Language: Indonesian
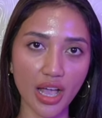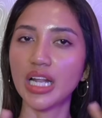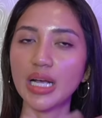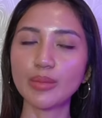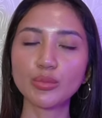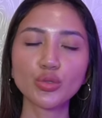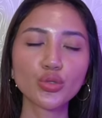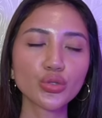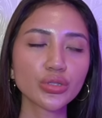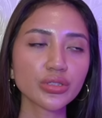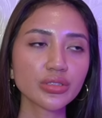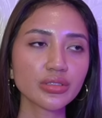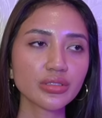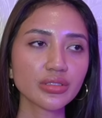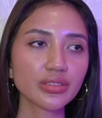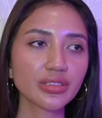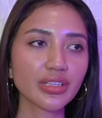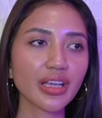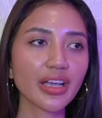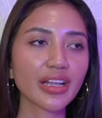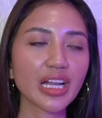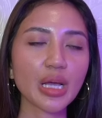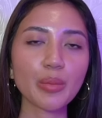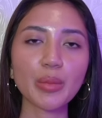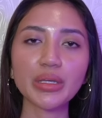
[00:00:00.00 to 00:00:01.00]
Namun
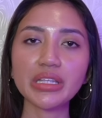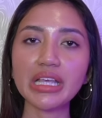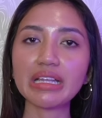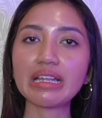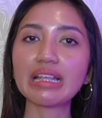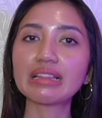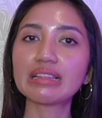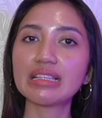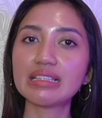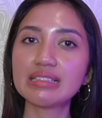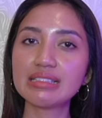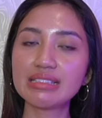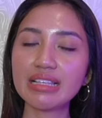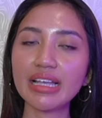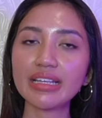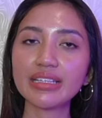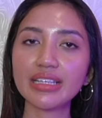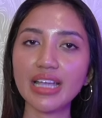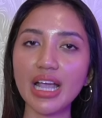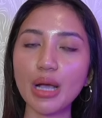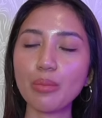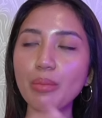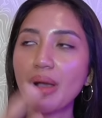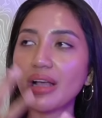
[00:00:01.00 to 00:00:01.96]
ya namanya netizen ya